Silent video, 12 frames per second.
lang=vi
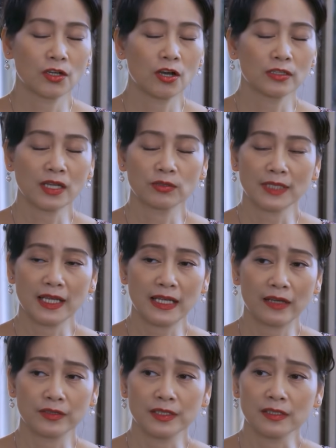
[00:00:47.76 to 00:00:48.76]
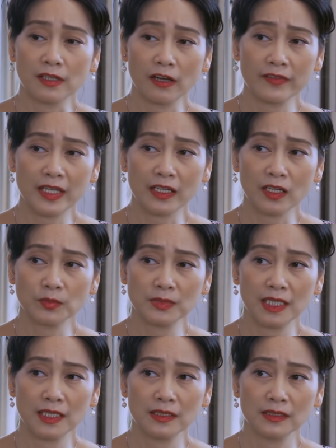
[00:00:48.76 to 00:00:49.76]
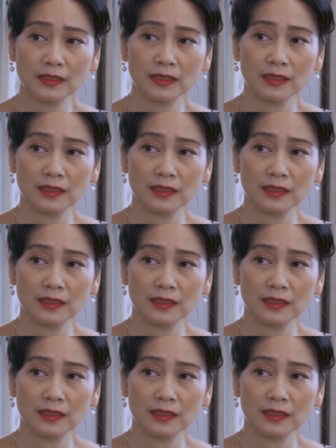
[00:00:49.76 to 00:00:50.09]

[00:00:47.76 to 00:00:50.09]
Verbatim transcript: Còn đâu thể nào vừa lo việc công ty